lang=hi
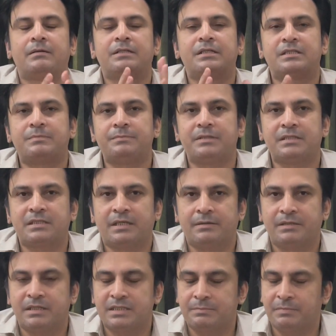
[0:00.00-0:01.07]
इसमें से
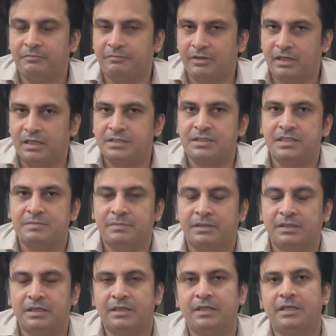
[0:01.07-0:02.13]
इसमें फ़लाँ चीज़ मैं
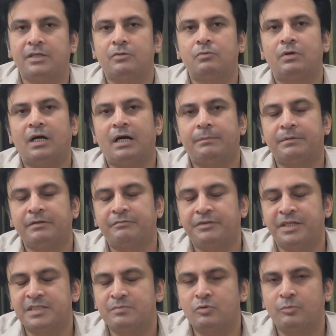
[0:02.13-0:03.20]
दे रही हूँ आपने
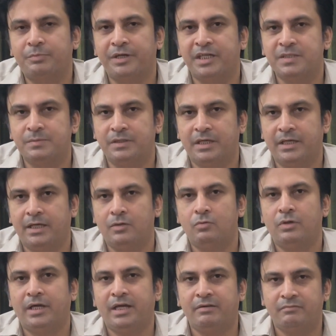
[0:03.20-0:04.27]
फेसबुक पेज बनाया
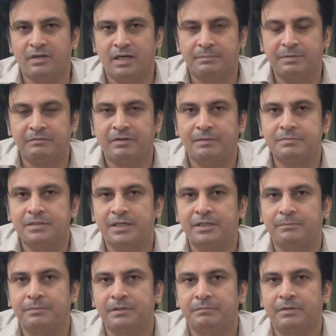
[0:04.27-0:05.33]
हुआ है वहाँ पे वेबसाइट
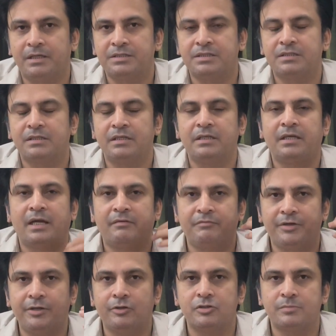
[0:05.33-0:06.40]
अपनी मेंशन की है
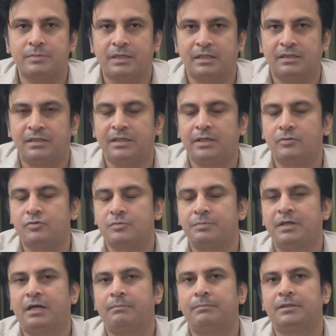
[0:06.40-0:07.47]
वीडियोस बनाती हैं
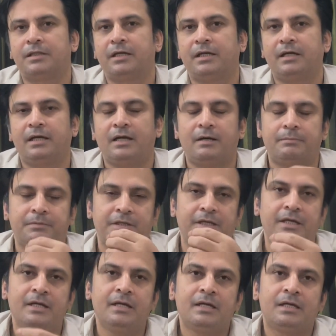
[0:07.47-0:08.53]
उसमें आप बताया है आपने
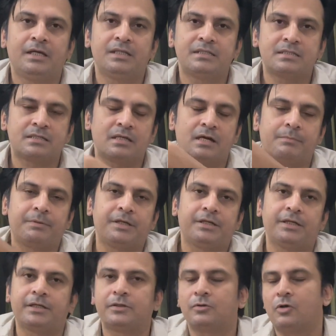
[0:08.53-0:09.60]
इंस्टा पे
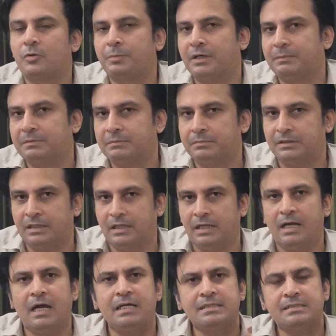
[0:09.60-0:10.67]
टिकटॉक पे आपने बताया
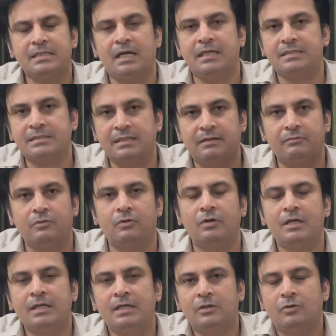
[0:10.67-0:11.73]
आहिस्ता आहिस्ता वो
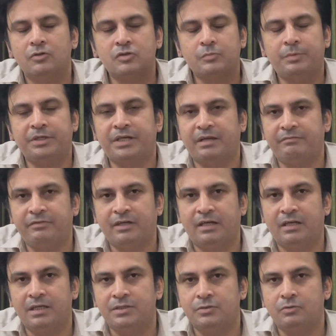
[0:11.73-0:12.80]
उस पर ट्रैफिक
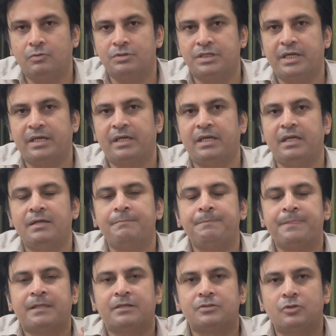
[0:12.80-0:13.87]
आना शुरू हो जाएगी
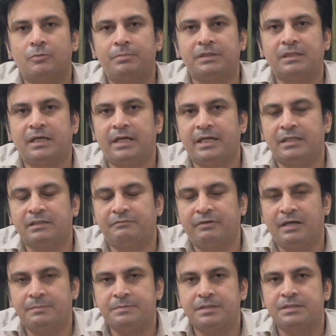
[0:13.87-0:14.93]
जो बंदा एक दफ़ा
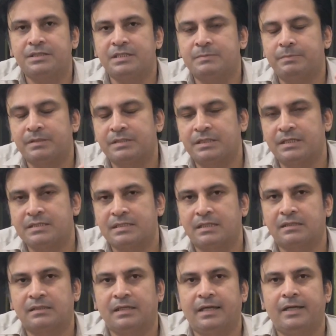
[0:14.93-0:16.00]
आपसे चीज़ परचेज
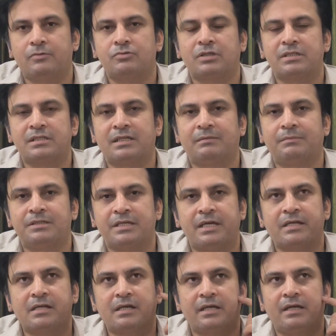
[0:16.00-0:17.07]
करता है उसके जहन में
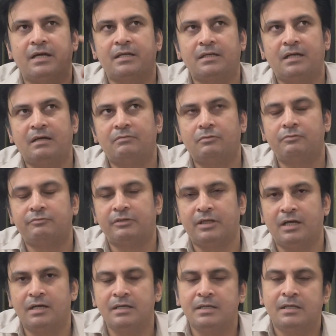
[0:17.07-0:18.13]
जाएगा कि यार हाँ वो
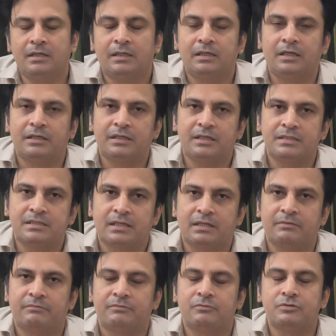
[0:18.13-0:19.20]
फ़लाँ लड़की
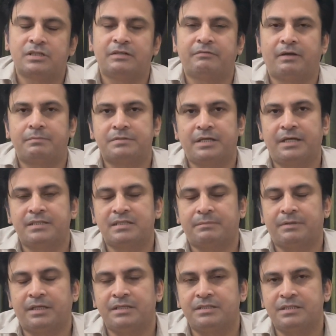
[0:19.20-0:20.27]
से उसकी वेबसाइट से
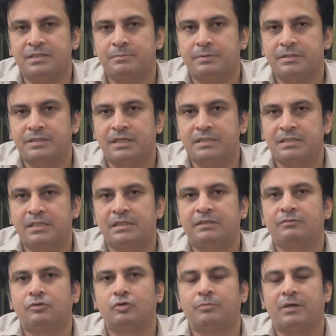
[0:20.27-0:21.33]
मैंने चीज़ परचेज़ की थी
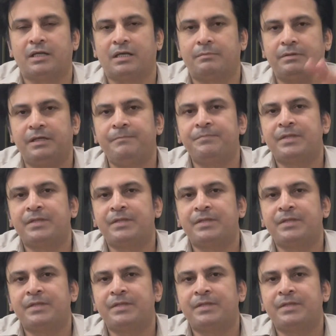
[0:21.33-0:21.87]
वो दोबारा भी